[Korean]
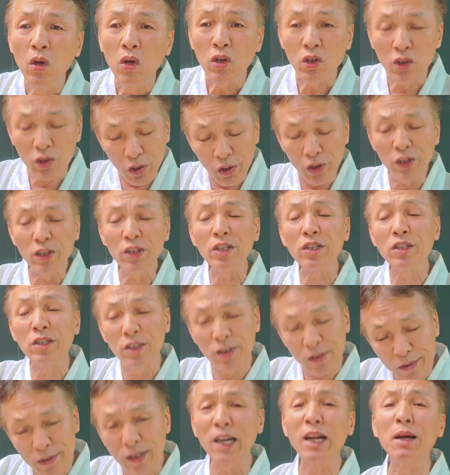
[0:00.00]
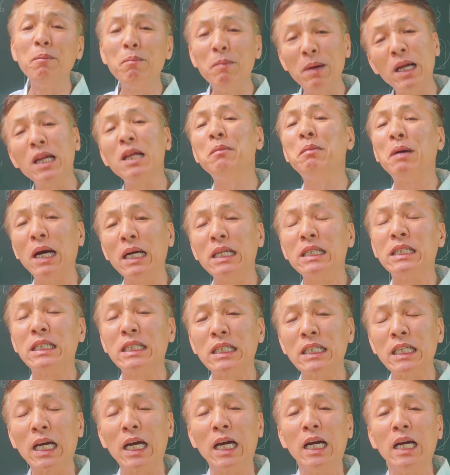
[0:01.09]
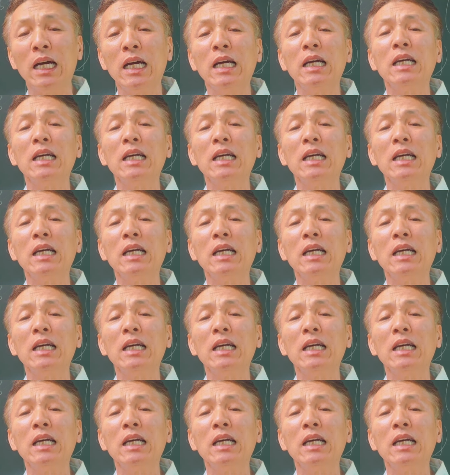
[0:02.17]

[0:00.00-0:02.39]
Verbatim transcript: 그거는 그 사람만의 방식이야.